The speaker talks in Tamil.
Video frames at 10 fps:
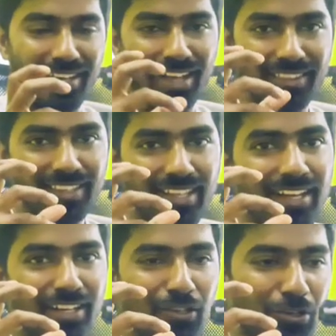
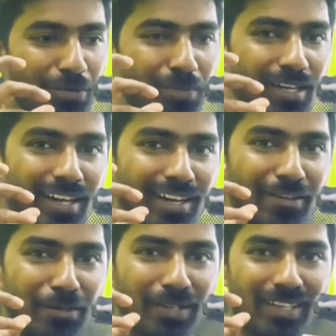அதுதான் யூடியூபருக்கான
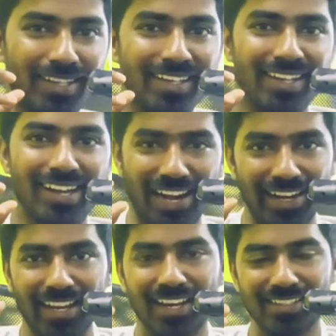ஒரு
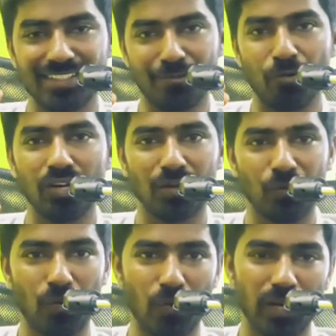ஐடியாலஜி உங்கள்
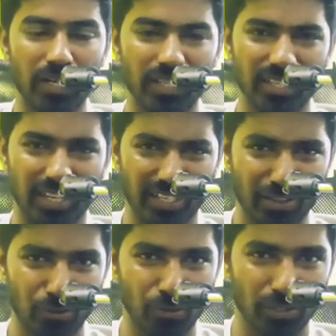உங்களுக்கு என்ன
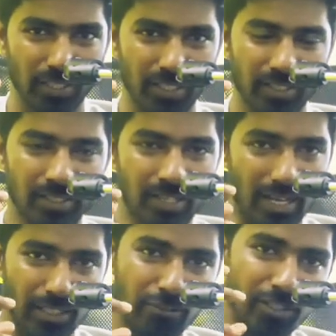தோணுது
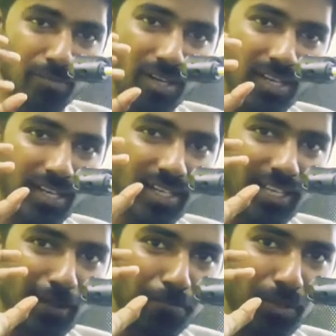அதை வந்து மக்கள்கிட்ட
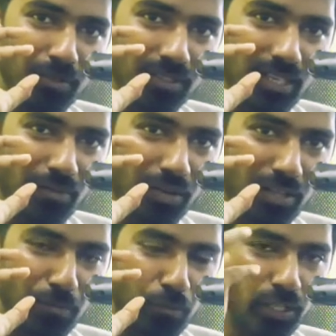எப்படி வந்து
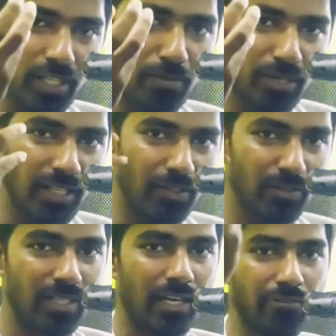அவங்களுக்கு பிடிக்கிற மாதிரி அதை
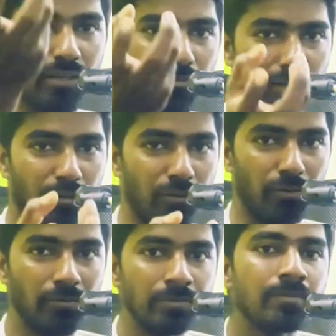வந்து கன்வெர்ட்
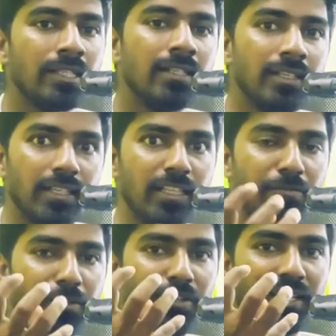பண்ணணும் இதை
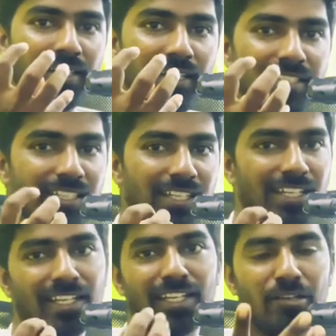மட்டும் நீங்கள்
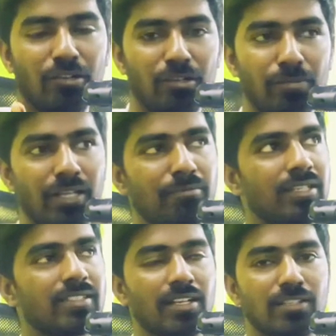தெரிஞ்சுக்கிட்டிங்கன்னா நீங்கள் ஒரு
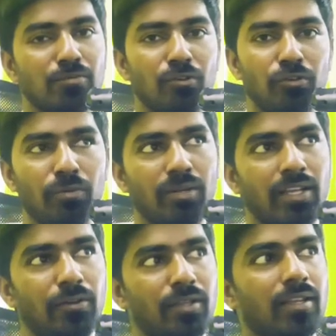பிகமிய சக்ஸஸ்ஃபுல் யூடியூபர்
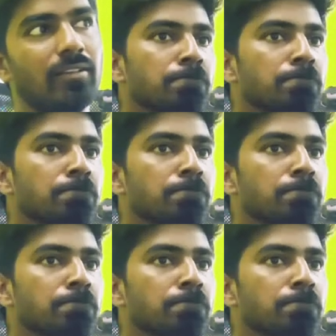ஆகிருவீங்க